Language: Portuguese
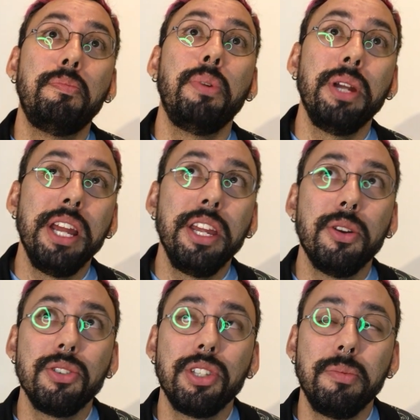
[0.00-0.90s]
Porém,
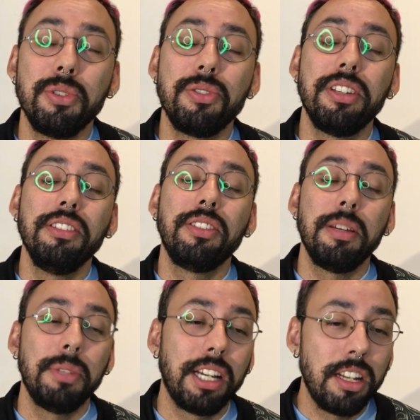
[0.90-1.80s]
hoje, depois de tanto
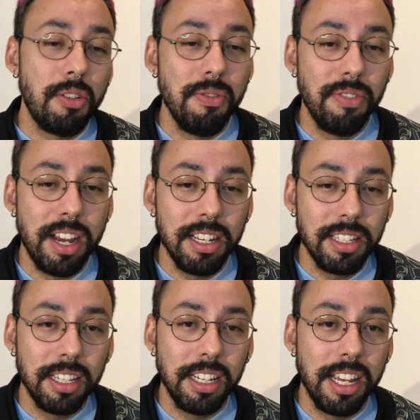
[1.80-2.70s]
tempo daquela
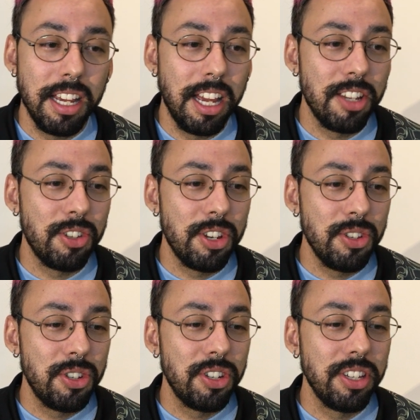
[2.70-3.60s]
conversa, né, a
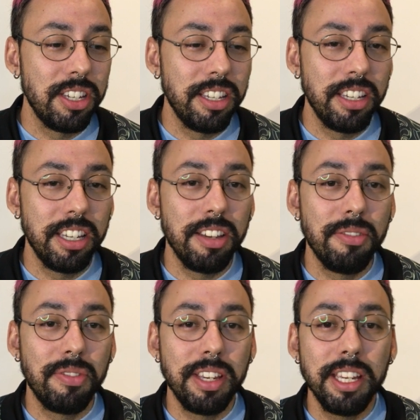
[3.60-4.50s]
gente
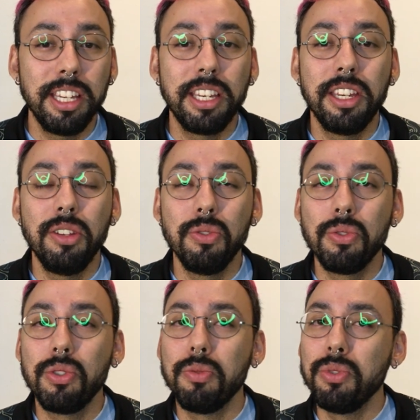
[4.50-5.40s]
vê que nos
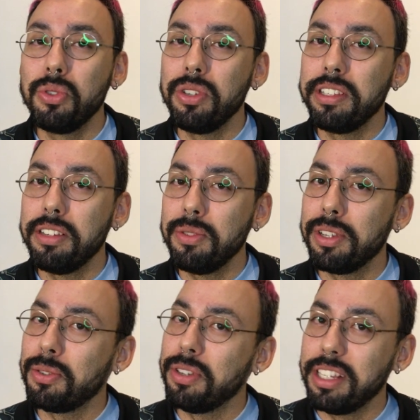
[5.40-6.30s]
últimos dois anos
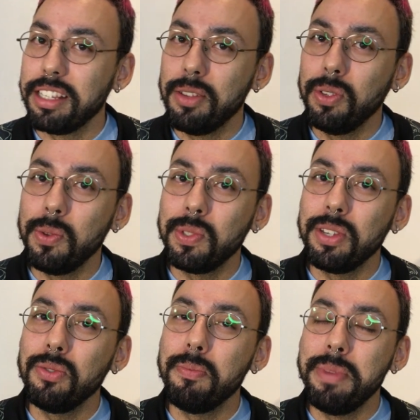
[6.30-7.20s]
as coisas não estão
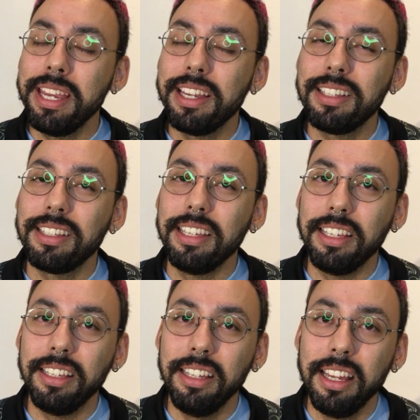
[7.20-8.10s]
sendo bem
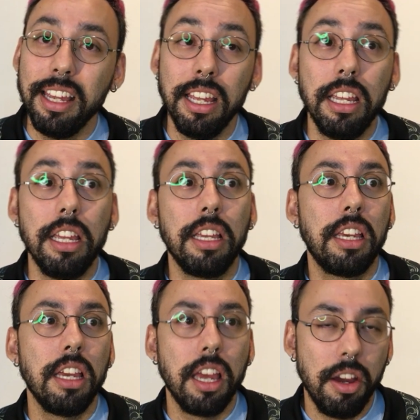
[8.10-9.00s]
assim. E
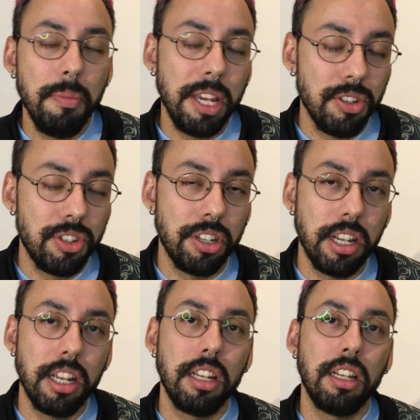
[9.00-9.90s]
que realmente,
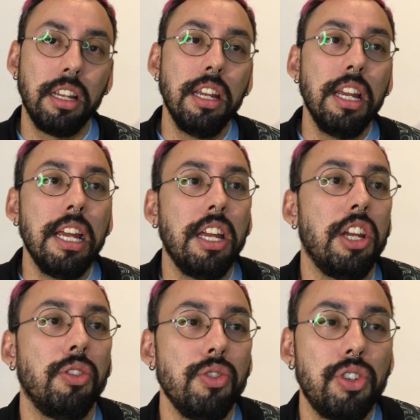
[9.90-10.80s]
né, é,
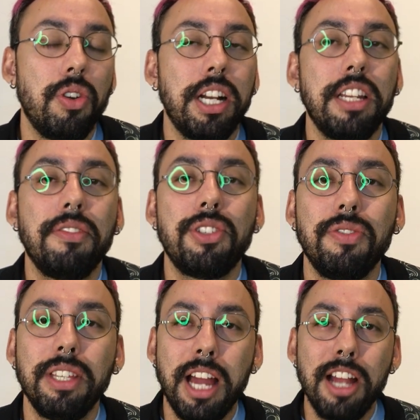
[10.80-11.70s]
eu não digo a
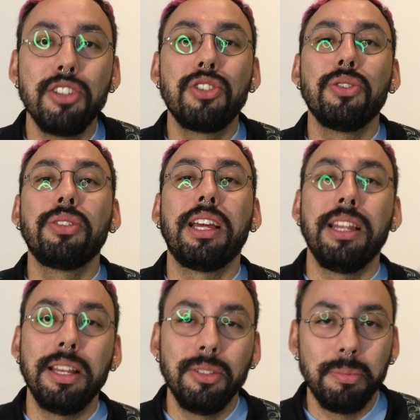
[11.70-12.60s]
criatividade e o
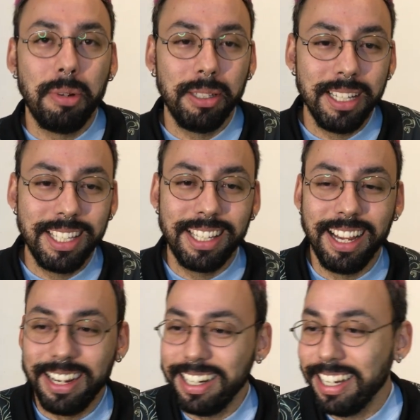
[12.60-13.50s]
talento podem
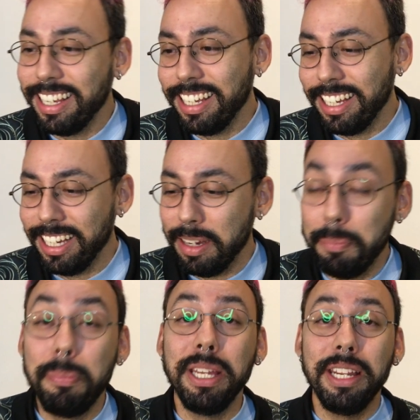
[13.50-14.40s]
estar
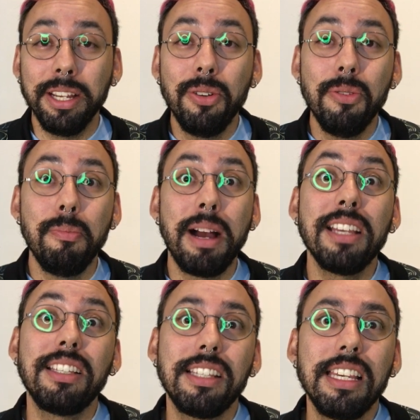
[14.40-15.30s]
em perigo,
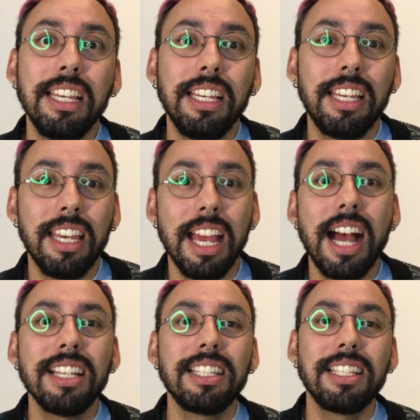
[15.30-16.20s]
mas sim que
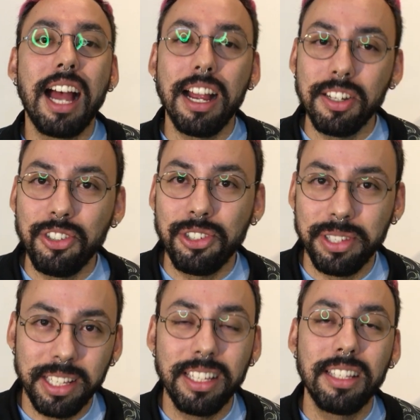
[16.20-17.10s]
as
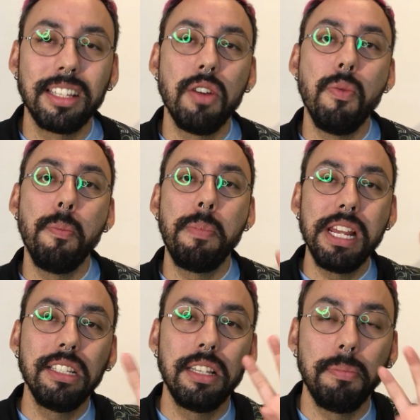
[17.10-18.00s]
artes, que são
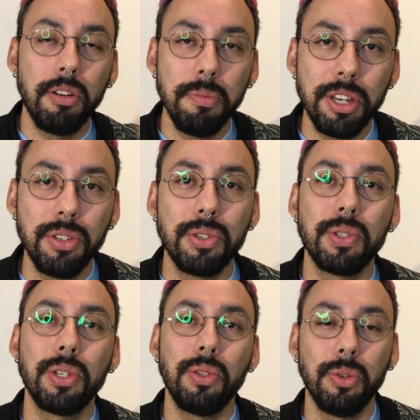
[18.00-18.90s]
principalmente os
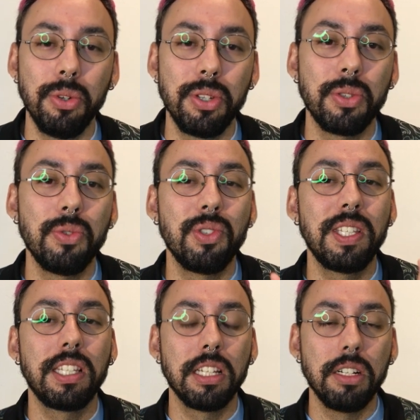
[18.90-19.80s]
setores onde
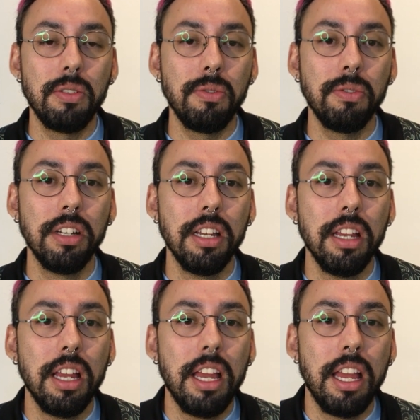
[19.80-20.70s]
são.
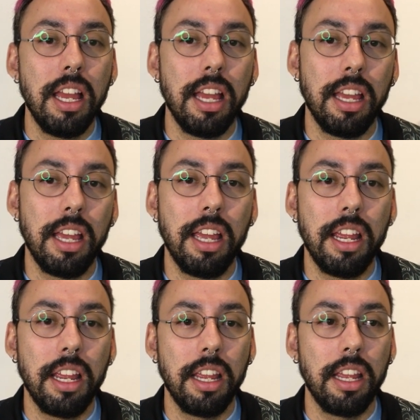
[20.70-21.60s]

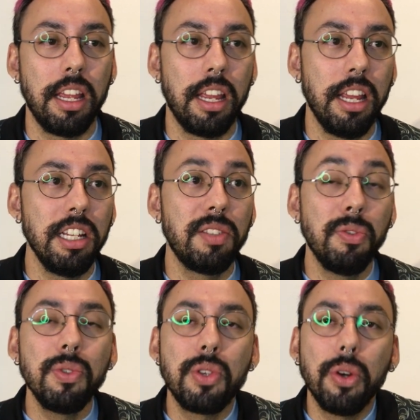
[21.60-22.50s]
É, eles
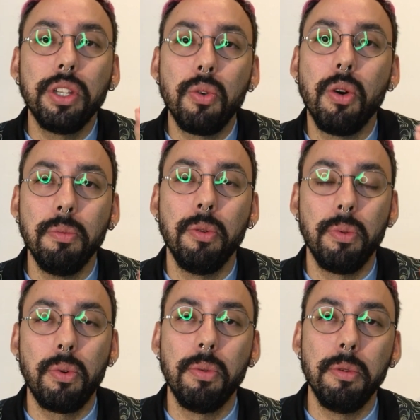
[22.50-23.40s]
funcionam como,
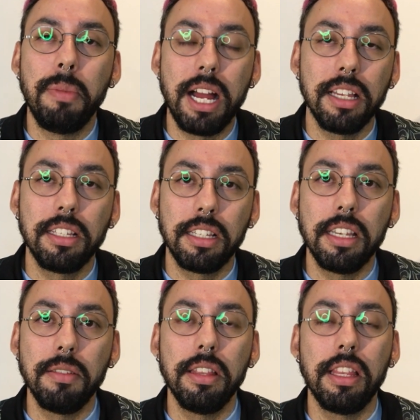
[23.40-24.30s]
como
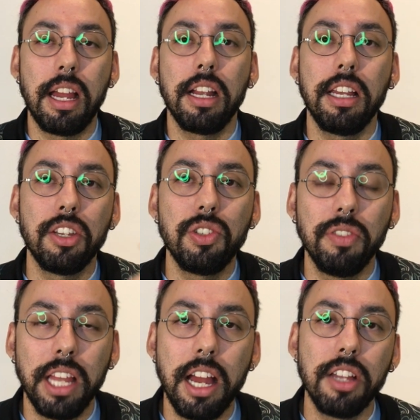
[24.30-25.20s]
base na
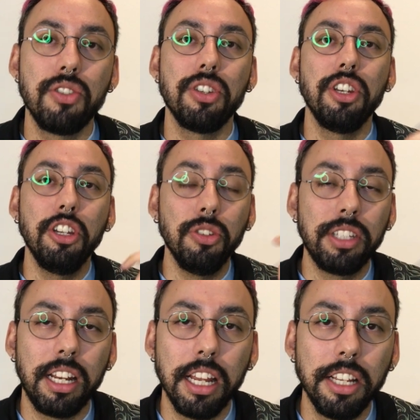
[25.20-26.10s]
criatividade e no
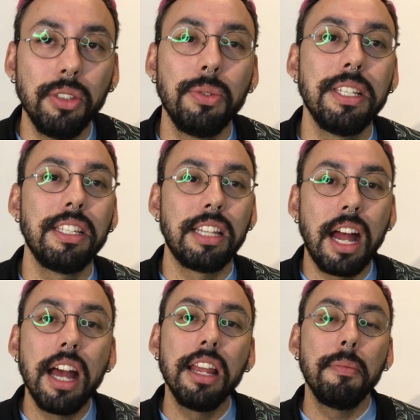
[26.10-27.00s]
talento,
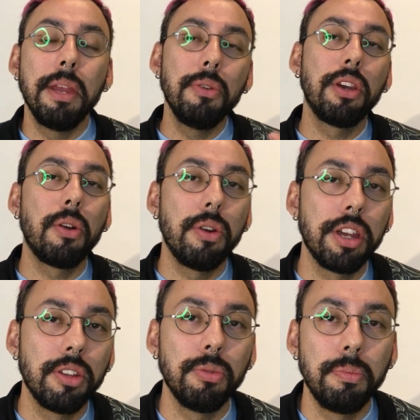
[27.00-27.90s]
estarem meio que
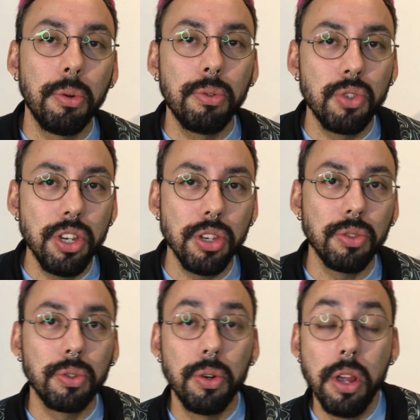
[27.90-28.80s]
correndo um pouco de
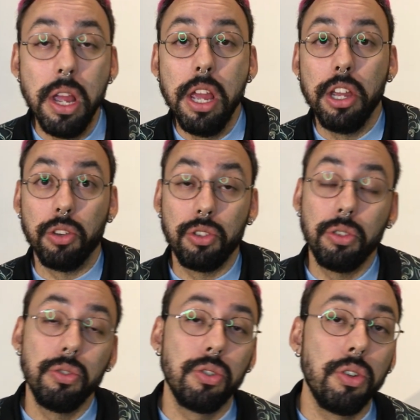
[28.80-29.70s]
risco. Eu digo
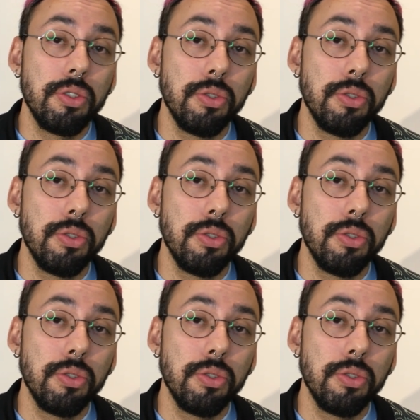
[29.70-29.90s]
nos dois